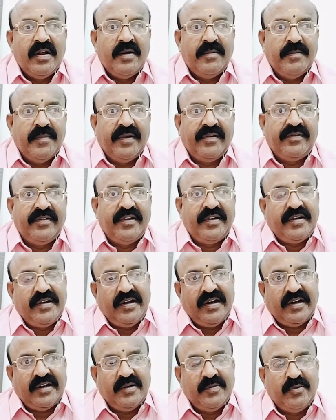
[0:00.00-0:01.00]
బస్సు ఎక్కి
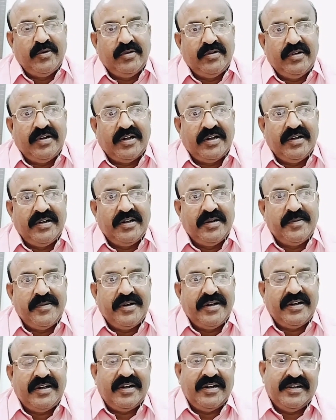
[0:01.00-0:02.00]
ఎక్కడ పోతుందో అక్కడ
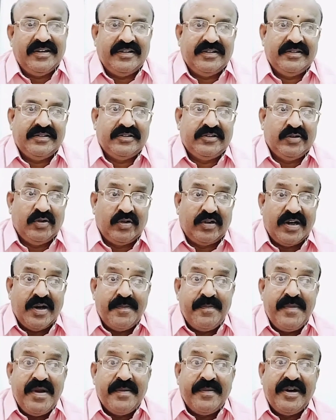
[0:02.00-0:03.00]
దిగమంటే ఎట్లా సో
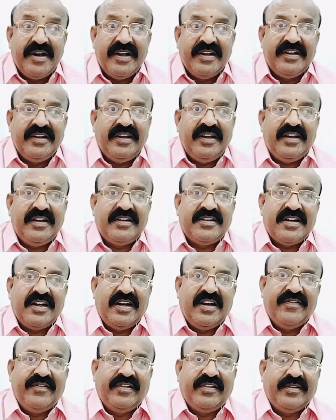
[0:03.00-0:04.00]
గమ్యం అనేది చాలా
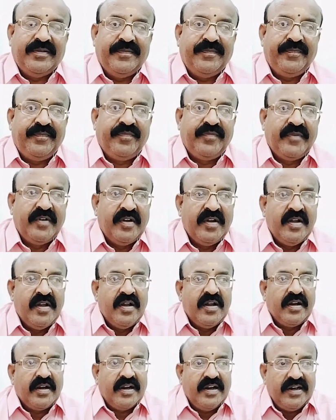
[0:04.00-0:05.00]
అవసరం
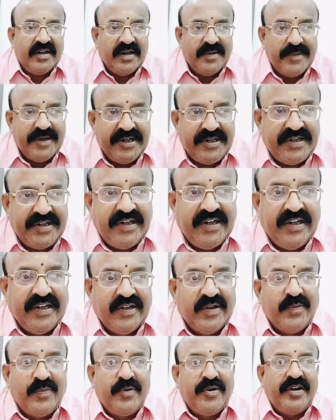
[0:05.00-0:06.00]
కనుక మనిషి ఏదో
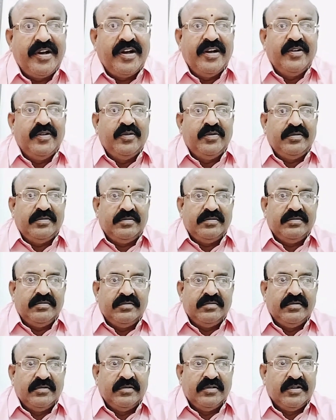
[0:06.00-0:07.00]
పుట్టాను
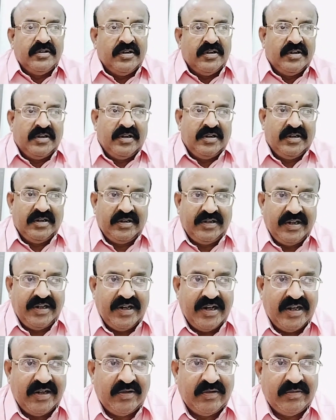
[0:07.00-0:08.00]

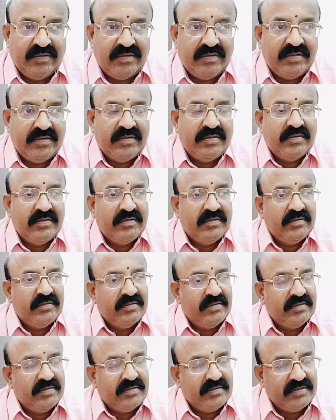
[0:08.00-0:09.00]
తిన్నాను
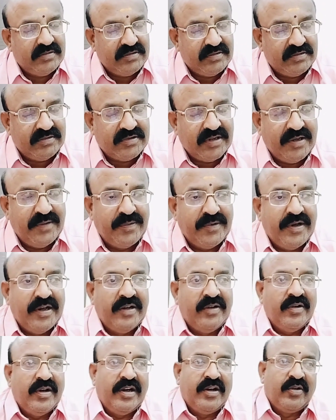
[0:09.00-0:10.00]
చనిపోయాను
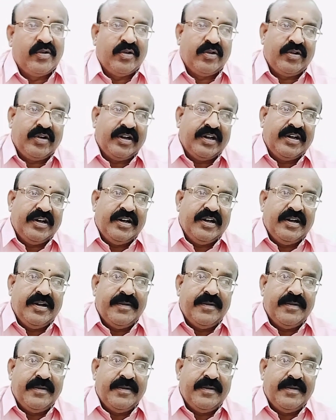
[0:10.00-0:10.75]
అనుకోవటం కన్నా